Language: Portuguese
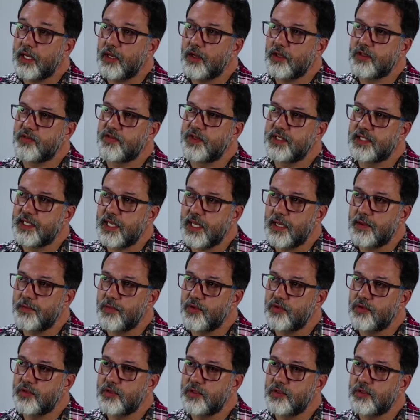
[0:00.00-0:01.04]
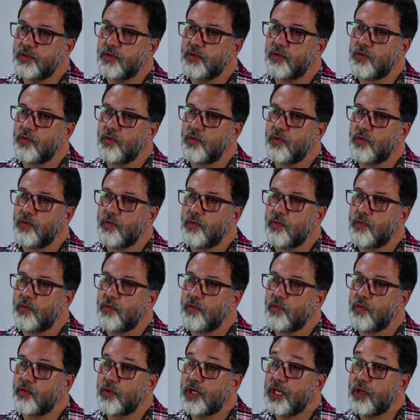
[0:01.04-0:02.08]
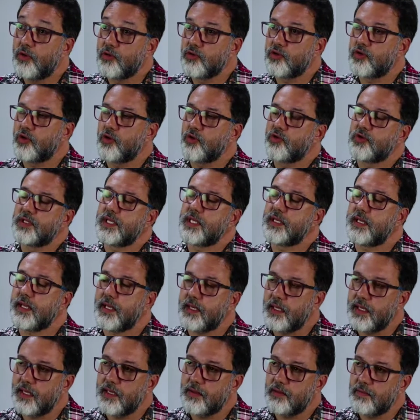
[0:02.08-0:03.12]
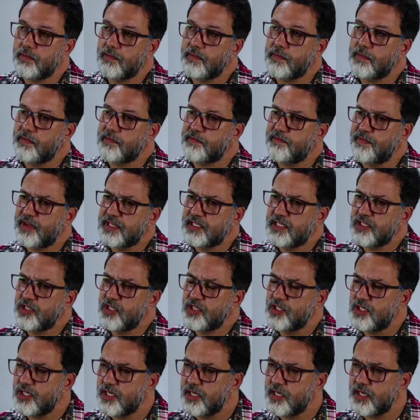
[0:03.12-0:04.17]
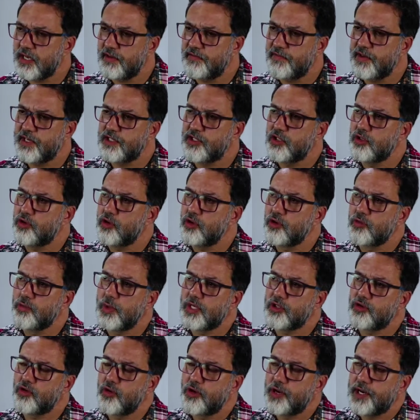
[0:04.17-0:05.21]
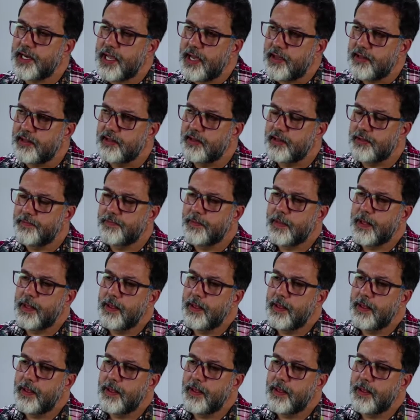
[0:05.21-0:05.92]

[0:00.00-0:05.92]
que nós fizemos, o, o que nos trouxe até aqui. Faz a gente refletir toda uma jornada.